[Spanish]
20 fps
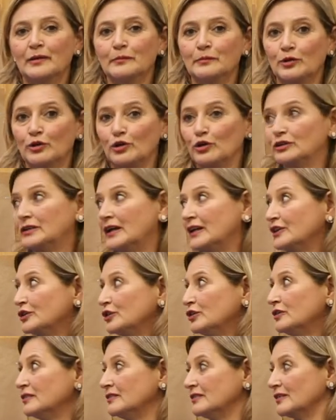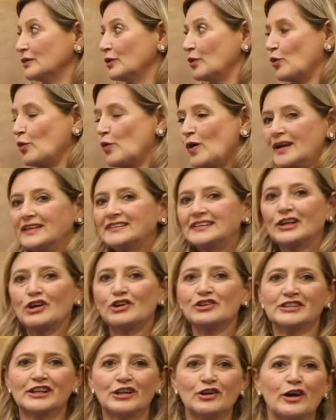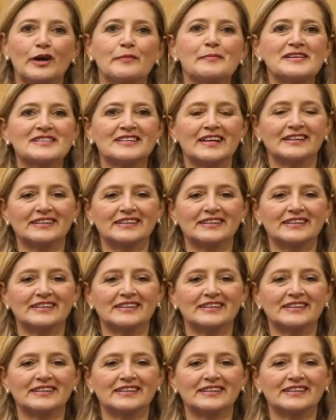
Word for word: Por lo tanto, ¿cuál es el consejo que más te ha